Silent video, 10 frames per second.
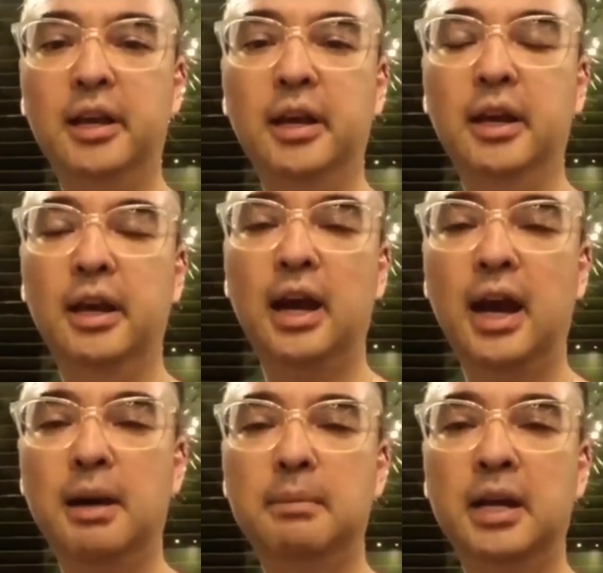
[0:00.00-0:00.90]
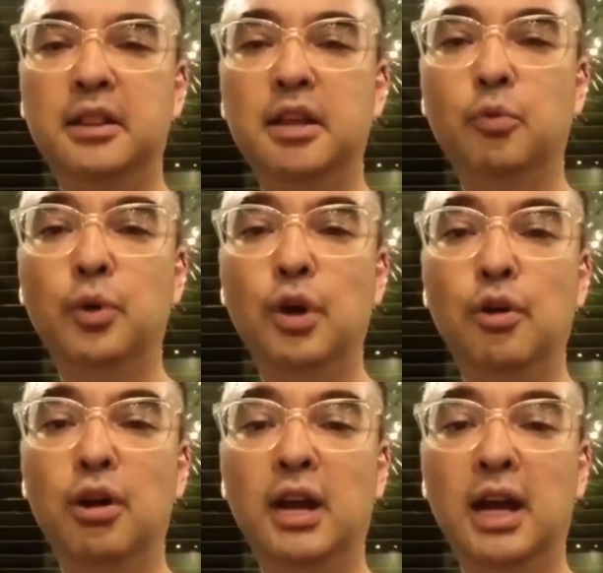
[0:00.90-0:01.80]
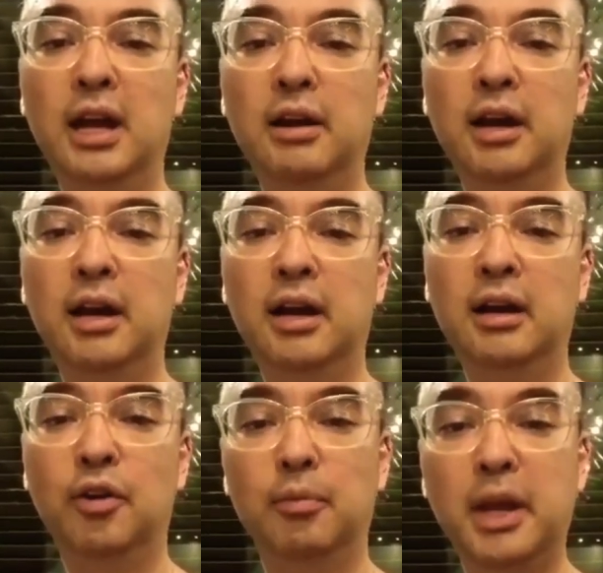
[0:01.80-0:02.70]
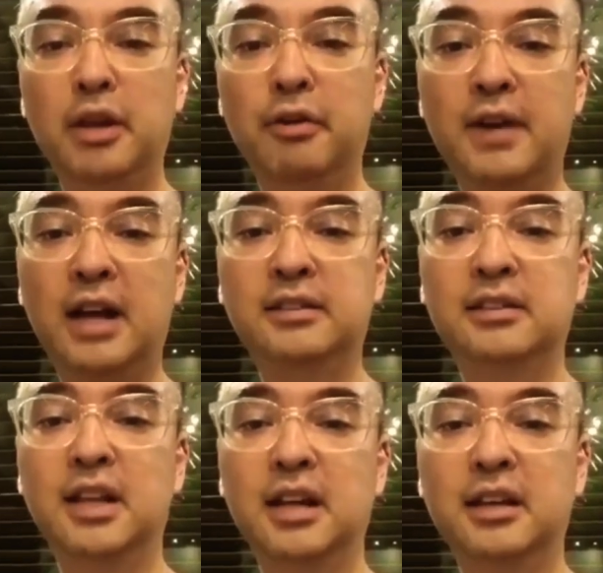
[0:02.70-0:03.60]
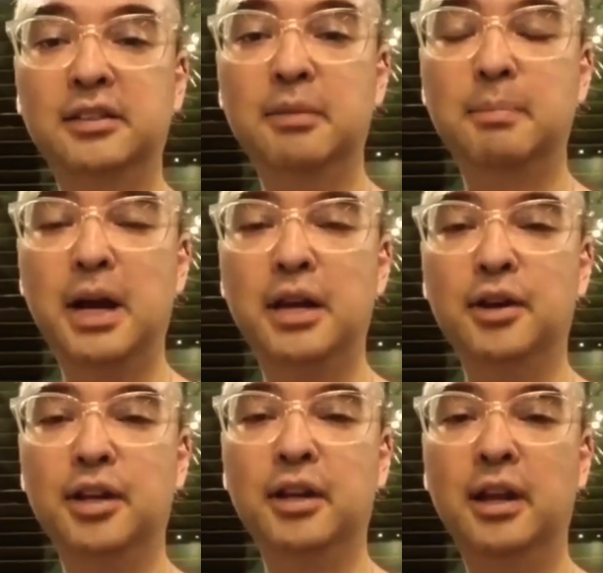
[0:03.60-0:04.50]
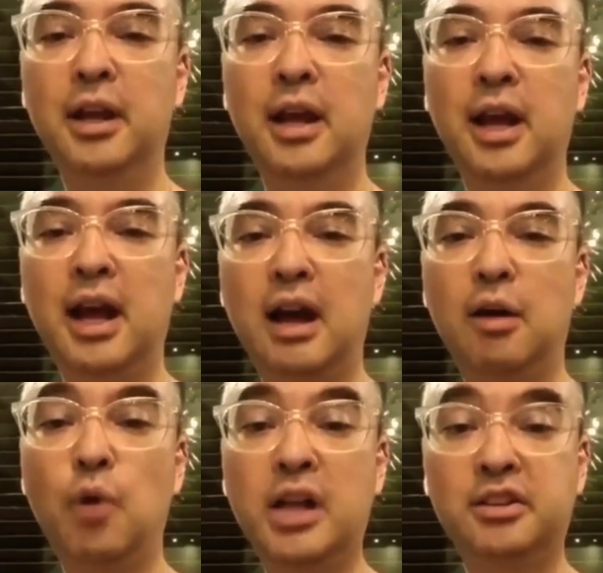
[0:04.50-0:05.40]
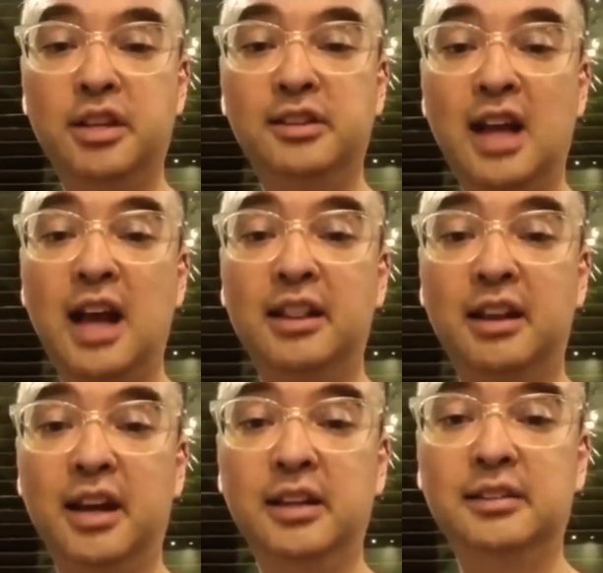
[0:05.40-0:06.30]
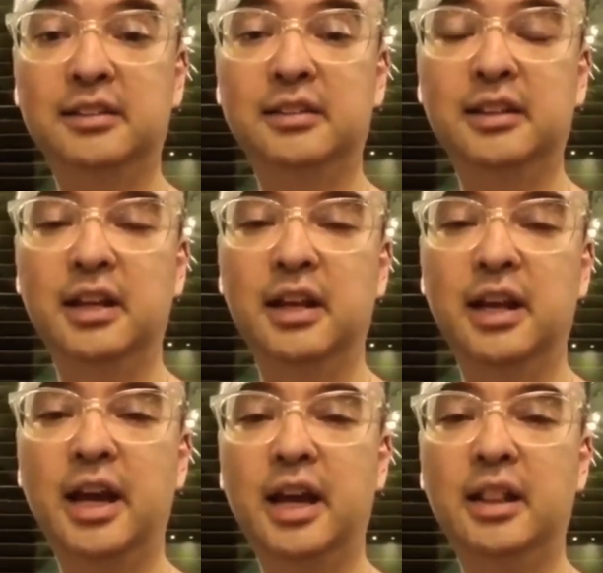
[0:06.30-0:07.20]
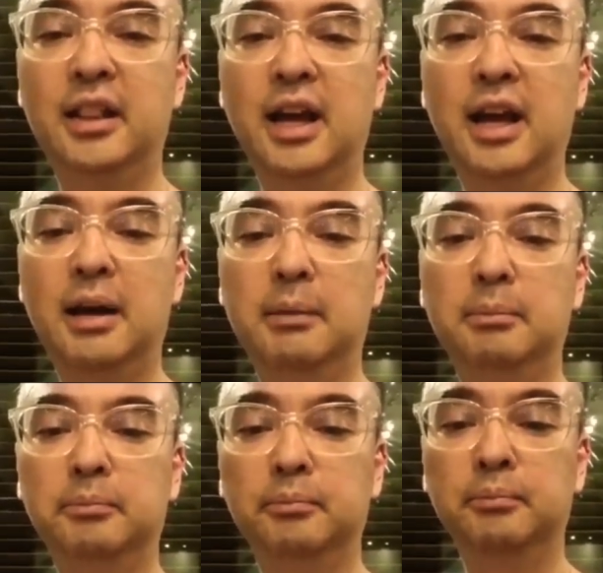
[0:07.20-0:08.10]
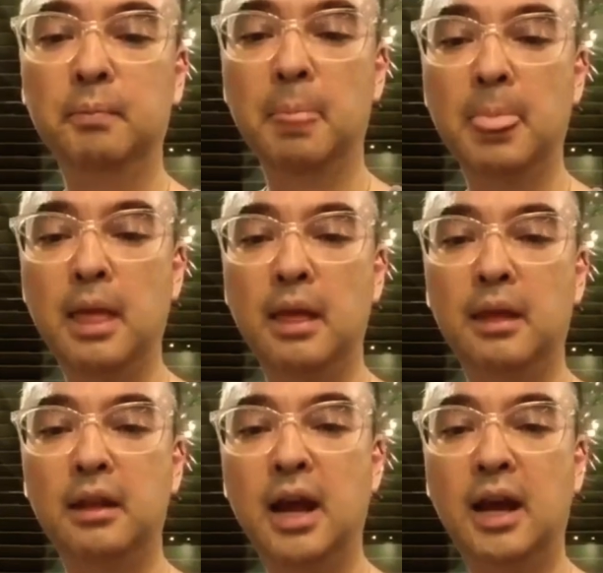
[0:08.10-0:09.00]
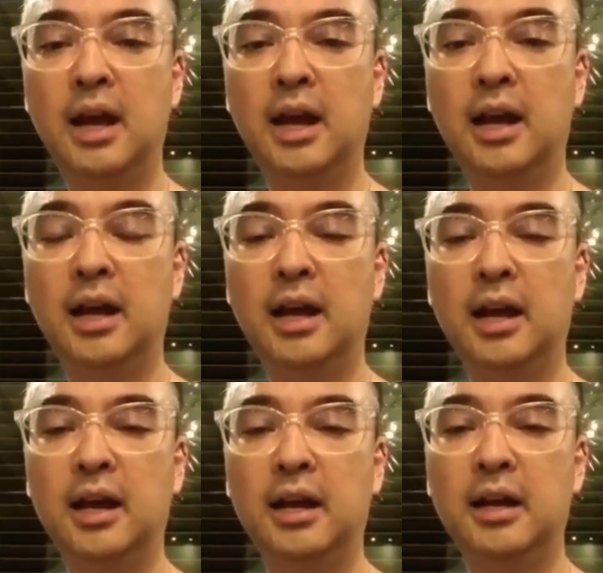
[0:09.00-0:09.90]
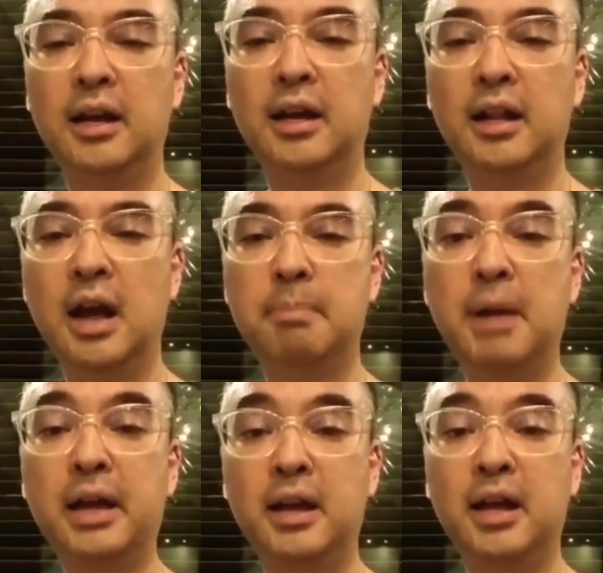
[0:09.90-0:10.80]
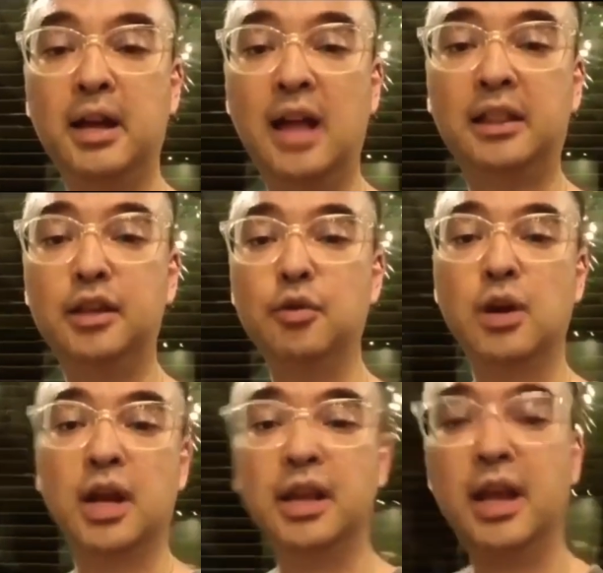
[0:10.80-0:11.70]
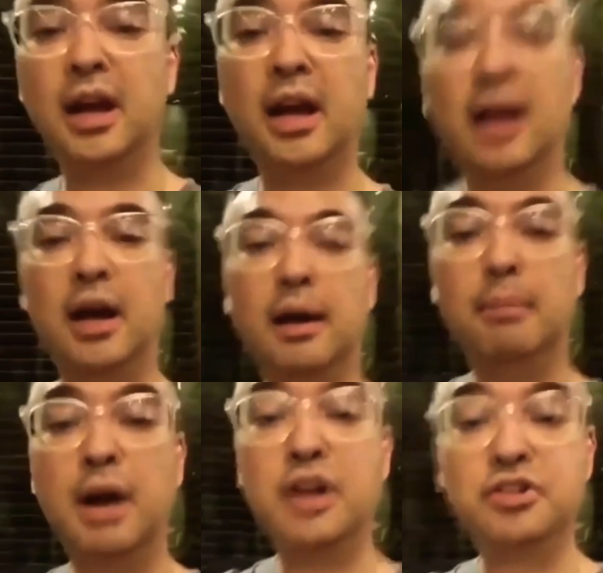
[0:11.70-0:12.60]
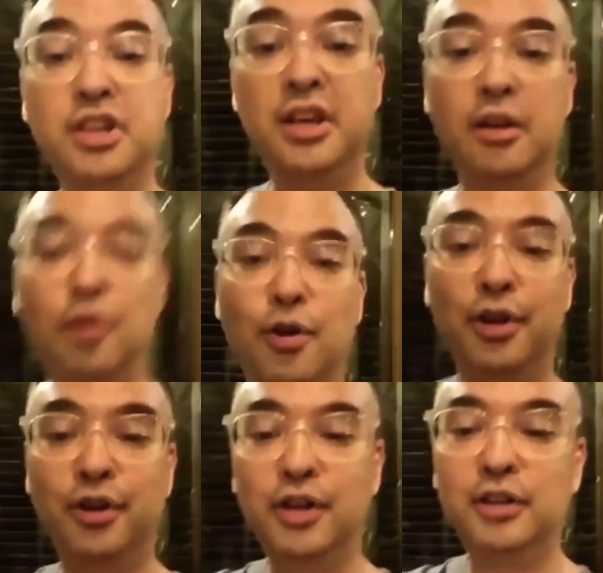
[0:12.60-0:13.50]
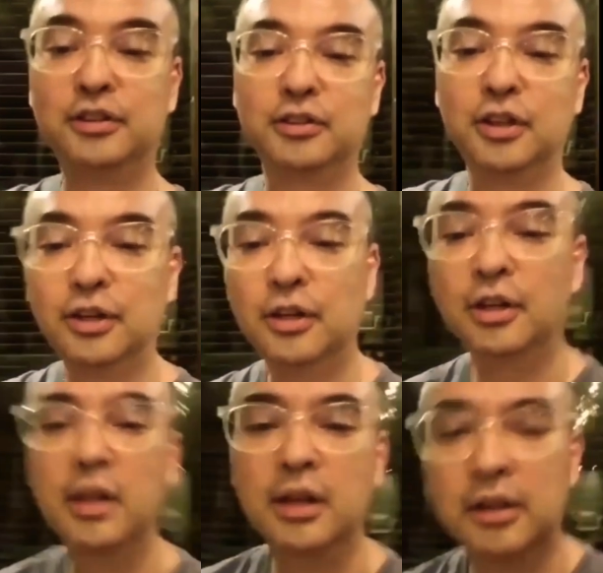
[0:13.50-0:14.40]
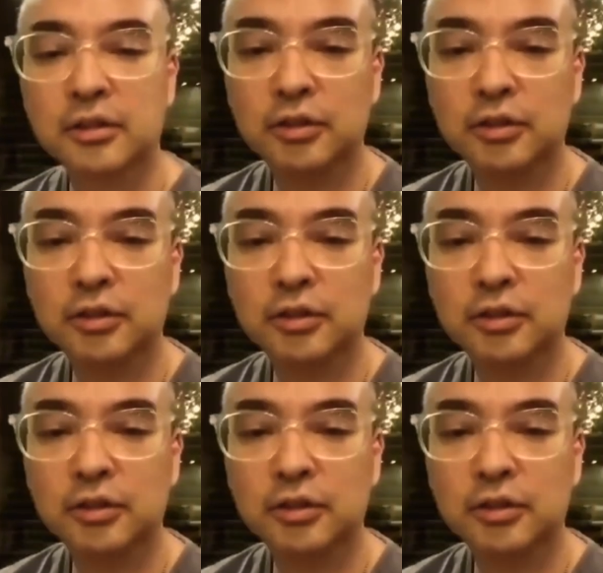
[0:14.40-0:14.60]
Um, I think we all uh, or many of us na gising pa ngayon uh, watch his address and um, na na pakinggan natin yung kanyang uh, marching orders no so